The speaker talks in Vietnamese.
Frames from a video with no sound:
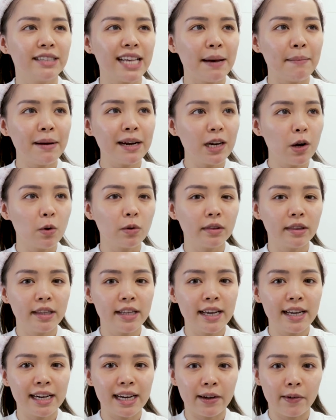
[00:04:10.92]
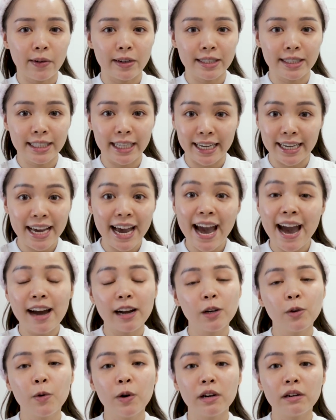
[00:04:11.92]
ra mắt đầu tiên là còn cháy
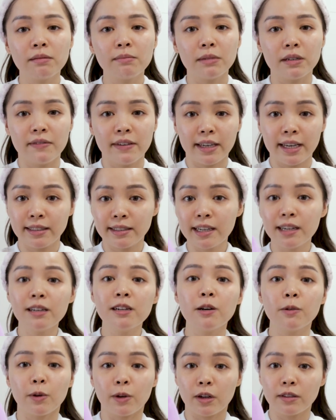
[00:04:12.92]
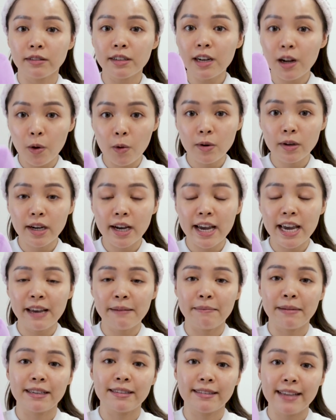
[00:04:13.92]
hàng luôn, bởi vì cái chất lượng của nó rất là
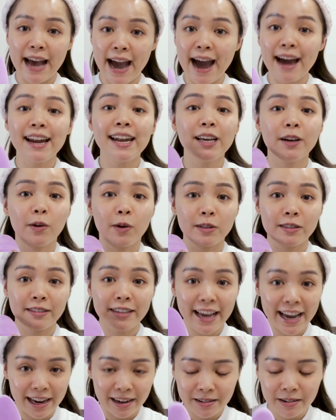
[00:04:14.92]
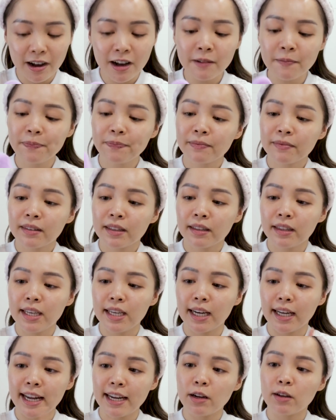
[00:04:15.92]
ok mà giá lại còn rẻ nữa.
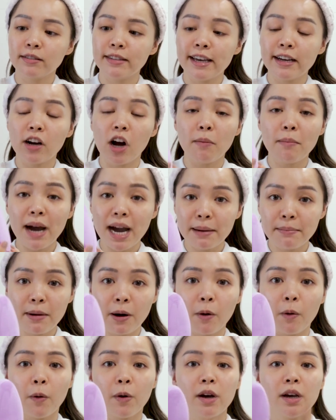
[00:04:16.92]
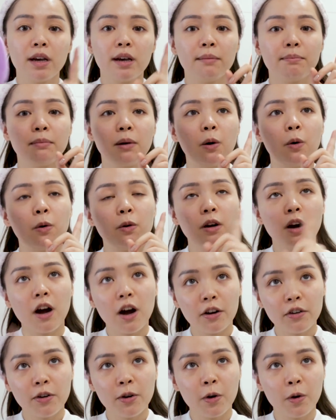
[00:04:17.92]
Thì cái này nó sẽ có ba màu, màu
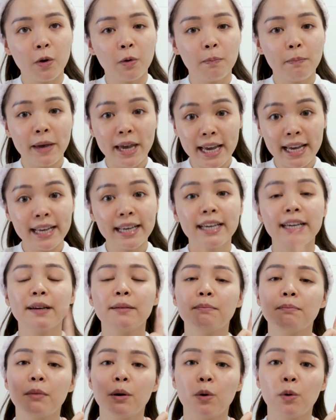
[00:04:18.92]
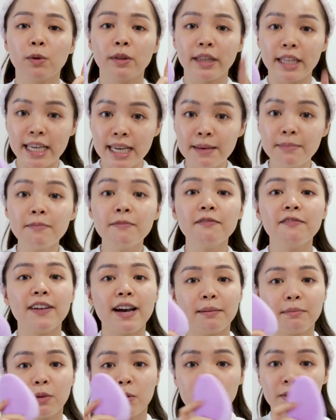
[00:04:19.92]
coral pink, màu tím
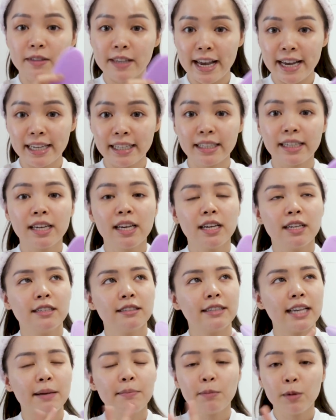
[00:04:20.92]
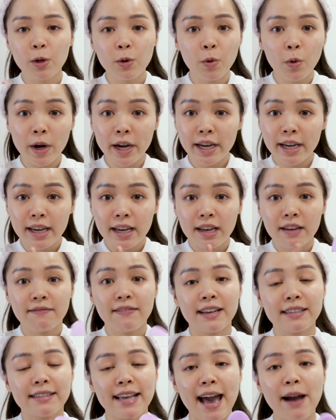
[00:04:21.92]
và màu xanh, xanh blue ấy.
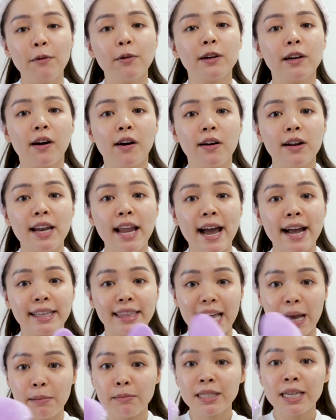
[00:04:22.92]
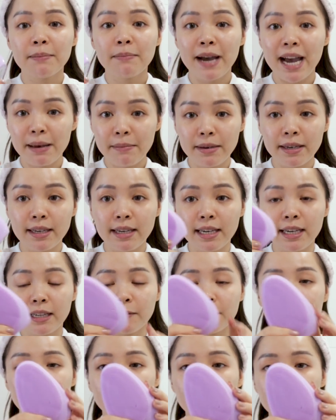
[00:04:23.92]
Và giá của nó là tám trăm hai mươi nghìn.